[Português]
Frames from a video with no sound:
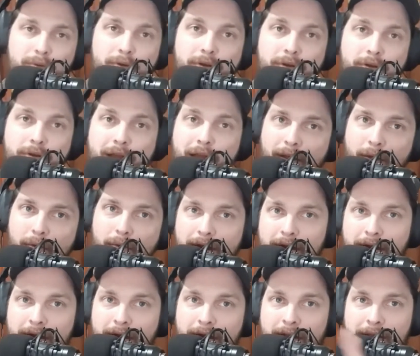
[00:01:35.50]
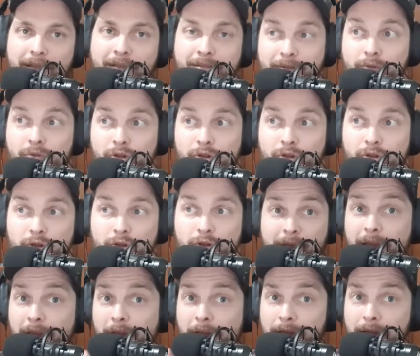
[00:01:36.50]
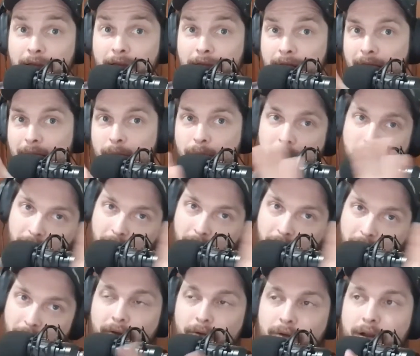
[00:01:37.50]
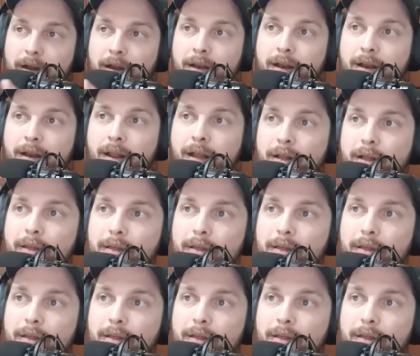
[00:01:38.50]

guerra da Ucrânia. Então o que está sendo dito aqui, porque não é guerra da Ucrânia,